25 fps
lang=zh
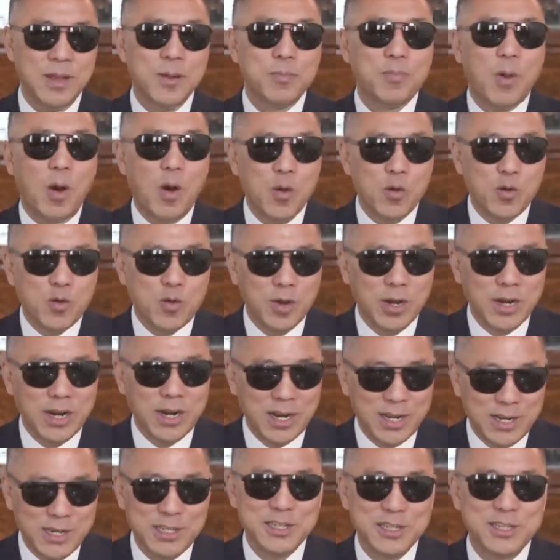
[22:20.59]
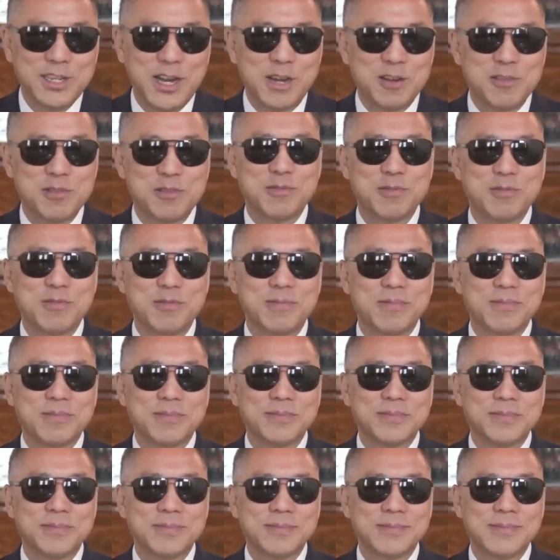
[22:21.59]
包括了栗战书，
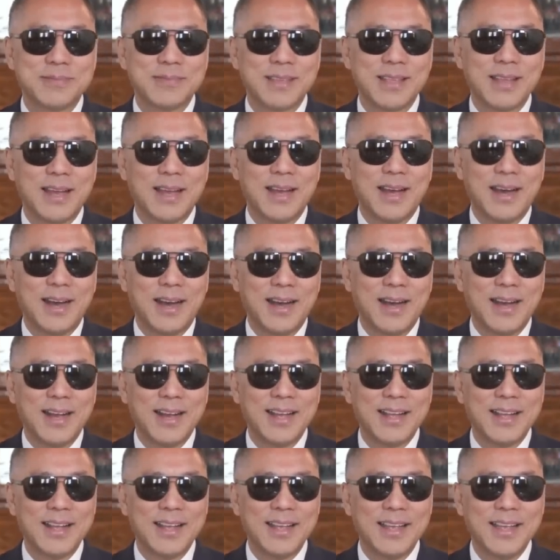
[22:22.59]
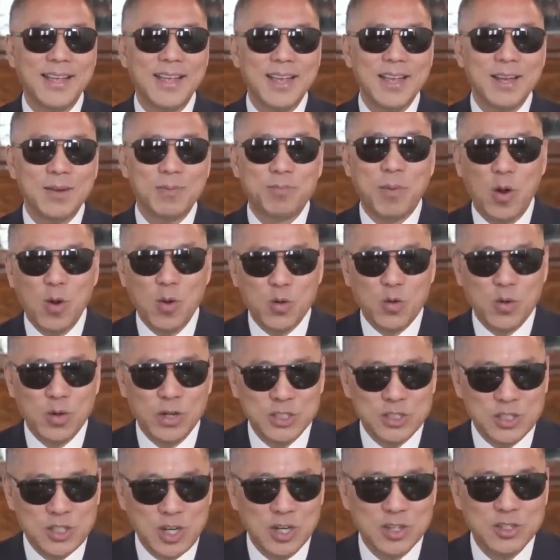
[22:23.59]
啊，包
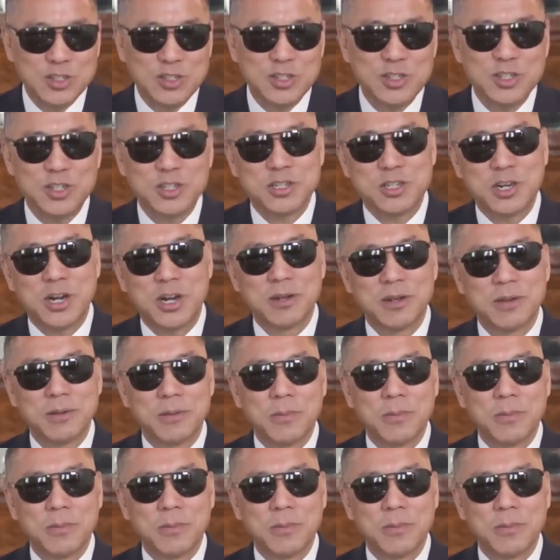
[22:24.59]
括姜至成。